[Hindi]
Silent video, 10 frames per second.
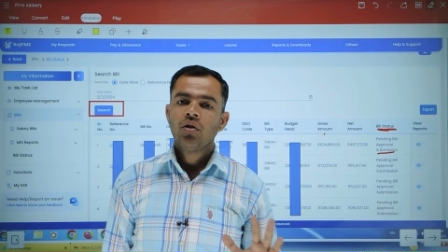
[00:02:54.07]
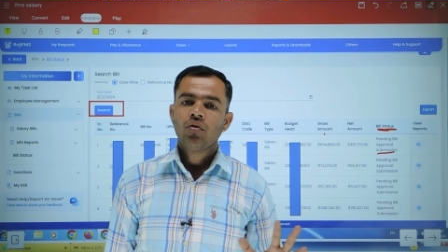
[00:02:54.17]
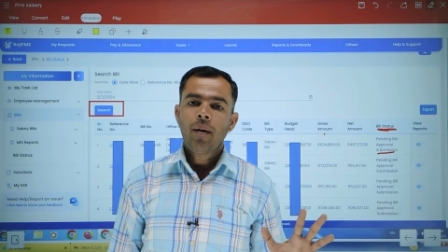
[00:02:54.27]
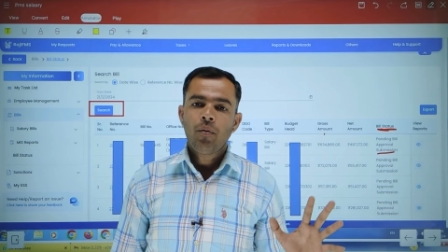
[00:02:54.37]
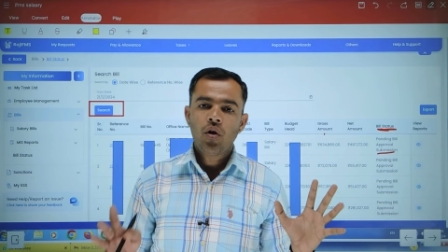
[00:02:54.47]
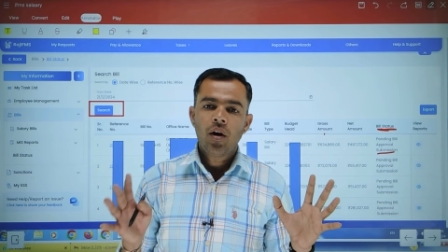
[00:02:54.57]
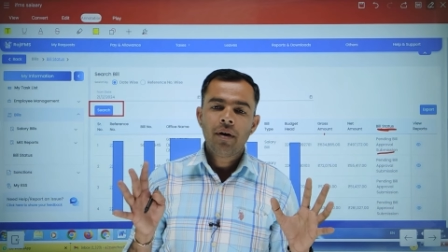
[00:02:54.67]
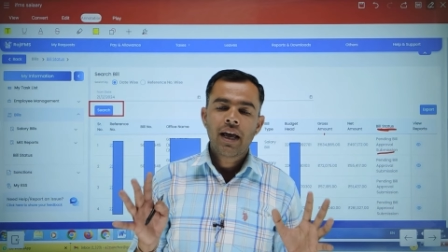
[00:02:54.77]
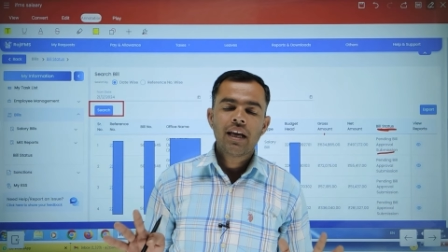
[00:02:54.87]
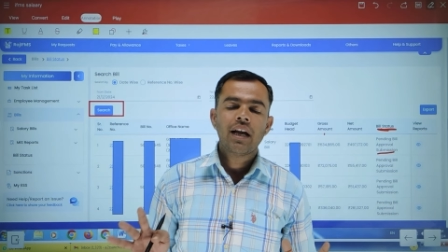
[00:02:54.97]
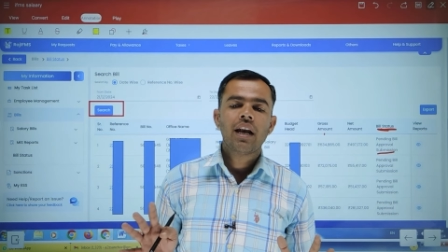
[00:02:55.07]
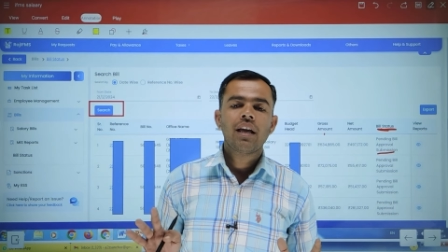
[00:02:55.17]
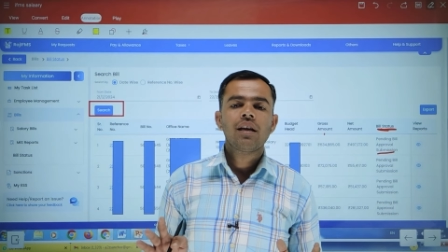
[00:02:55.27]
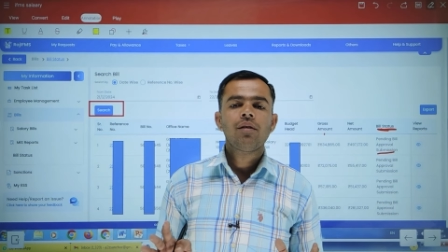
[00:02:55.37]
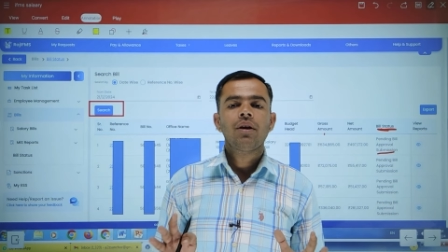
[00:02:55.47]
तो आप लोग घबराइएगा
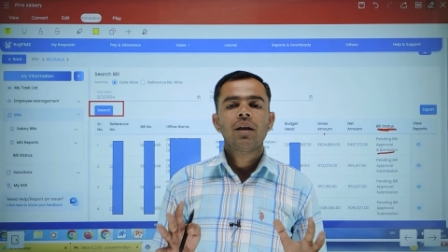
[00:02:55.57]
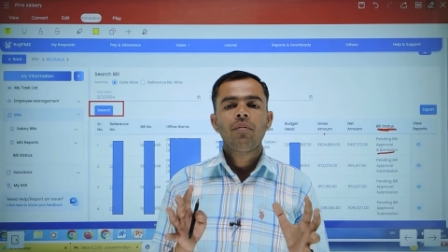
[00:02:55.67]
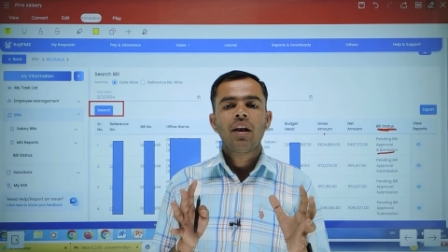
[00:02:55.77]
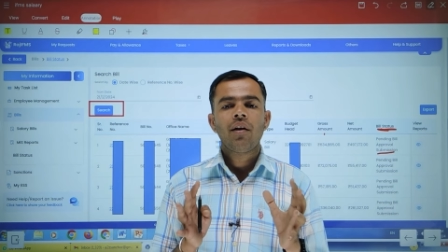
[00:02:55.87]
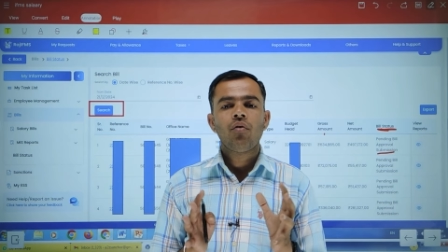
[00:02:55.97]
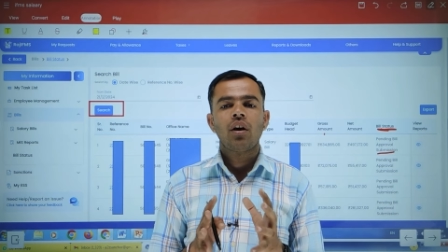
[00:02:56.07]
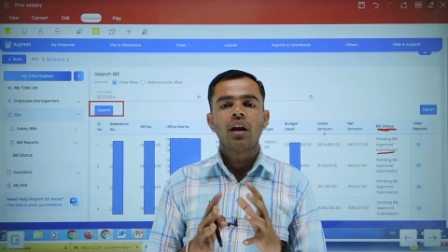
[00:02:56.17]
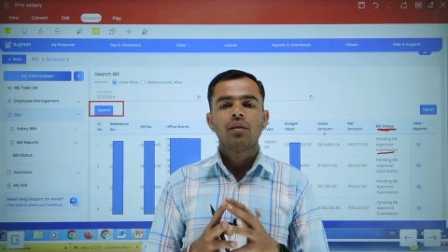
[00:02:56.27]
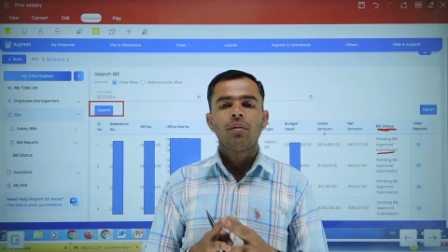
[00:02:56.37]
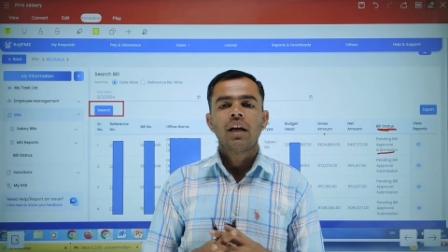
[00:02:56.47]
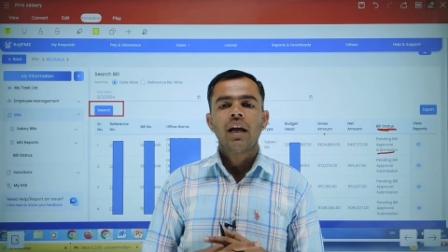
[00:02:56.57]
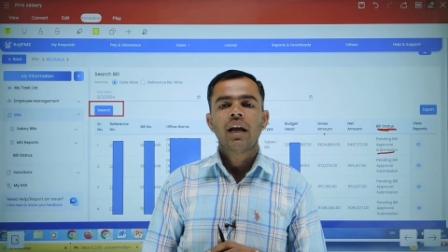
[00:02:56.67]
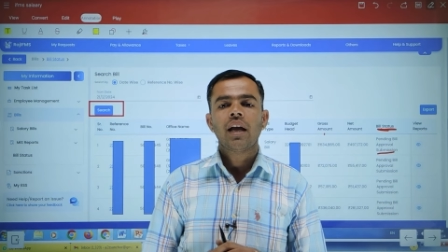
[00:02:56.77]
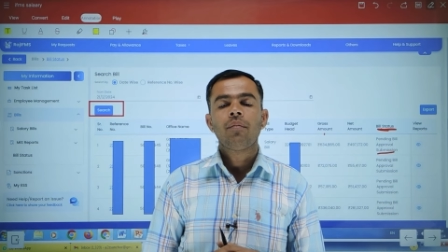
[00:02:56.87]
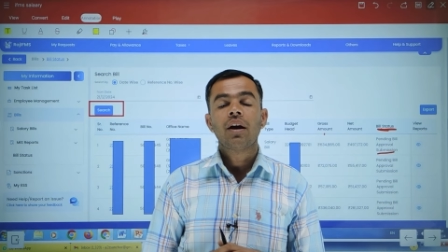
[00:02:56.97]
नहीं कि मेरे बिल है वो गलत बन गए
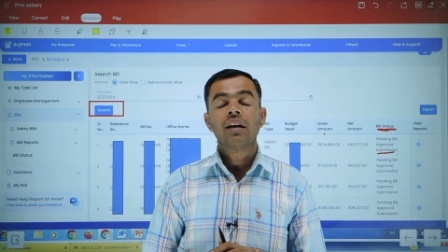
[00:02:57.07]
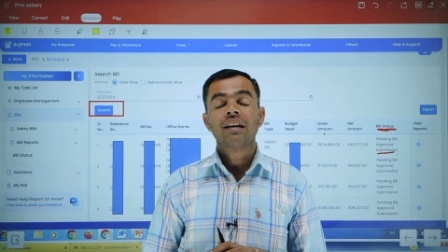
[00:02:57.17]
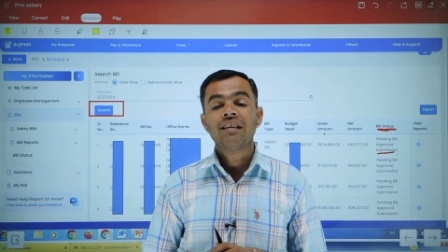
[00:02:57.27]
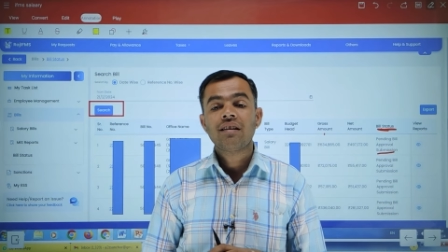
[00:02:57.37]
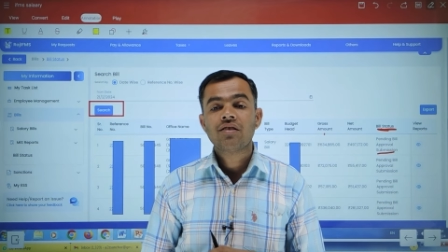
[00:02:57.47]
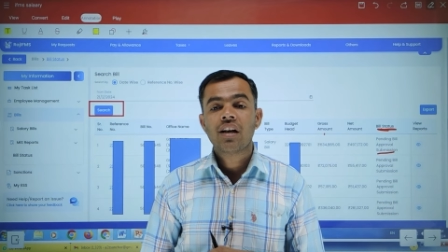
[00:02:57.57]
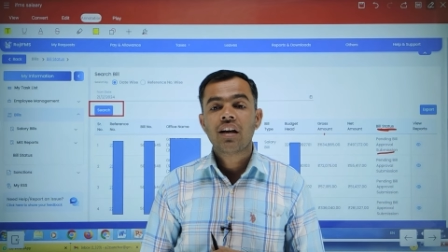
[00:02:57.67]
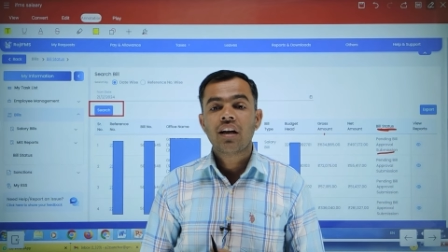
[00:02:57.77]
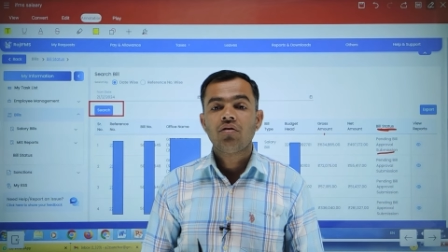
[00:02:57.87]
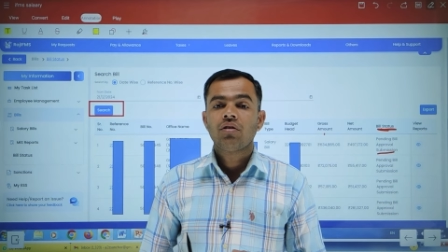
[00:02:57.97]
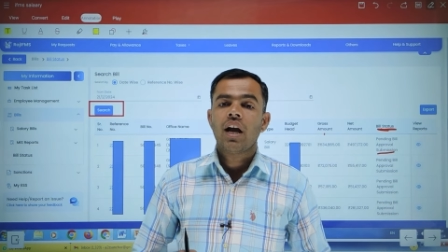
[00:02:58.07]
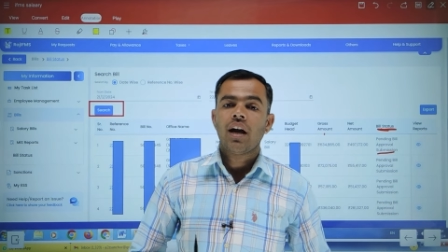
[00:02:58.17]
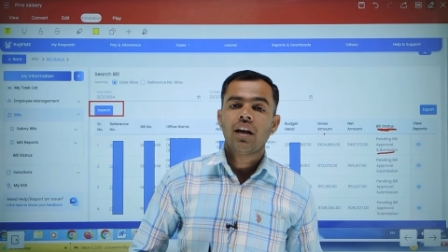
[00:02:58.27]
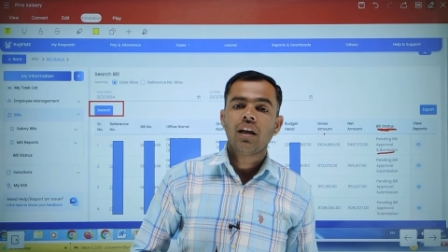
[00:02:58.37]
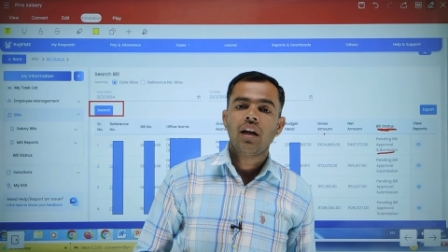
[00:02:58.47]
हैं अब अगर ट्रेजरी चले गए तो क्या
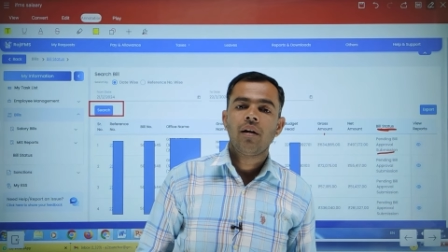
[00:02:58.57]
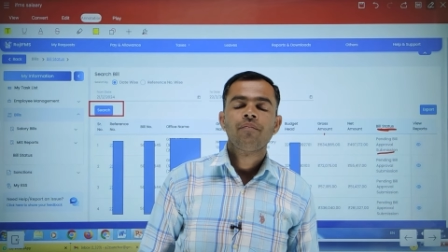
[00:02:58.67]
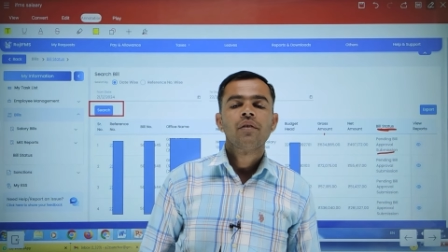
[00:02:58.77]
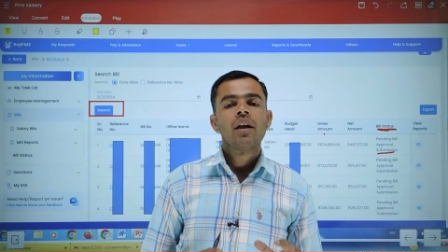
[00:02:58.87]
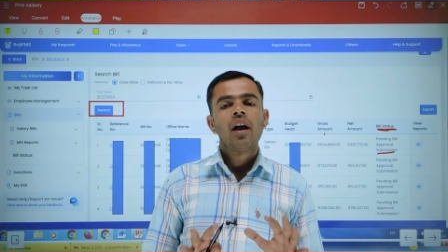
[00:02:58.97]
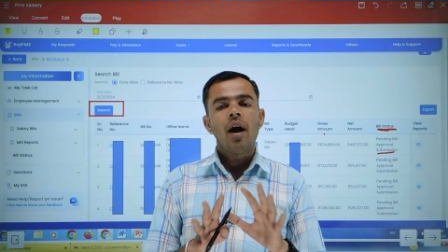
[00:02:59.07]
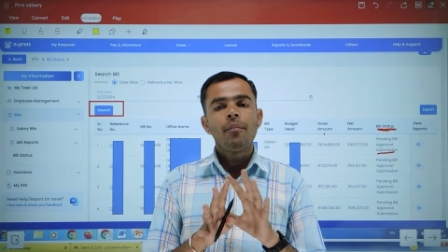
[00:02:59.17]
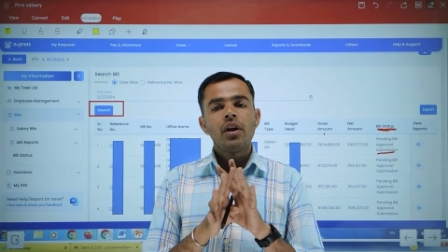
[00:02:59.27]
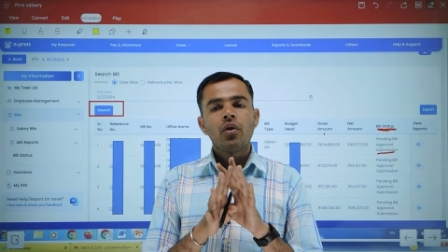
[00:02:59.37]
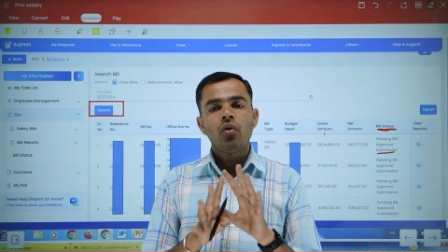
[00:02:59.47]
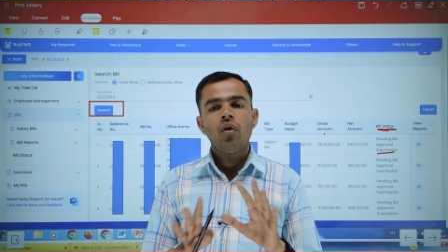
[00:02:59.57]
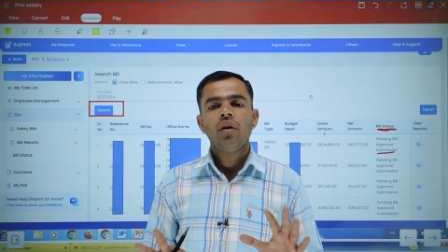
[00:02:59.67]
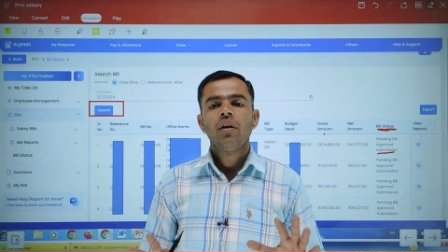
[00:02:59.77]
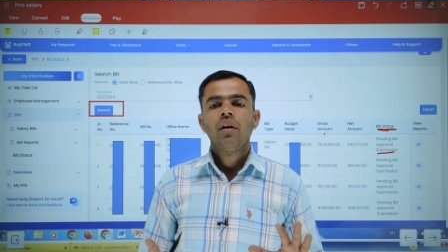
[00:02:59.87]
करेंगे अपने को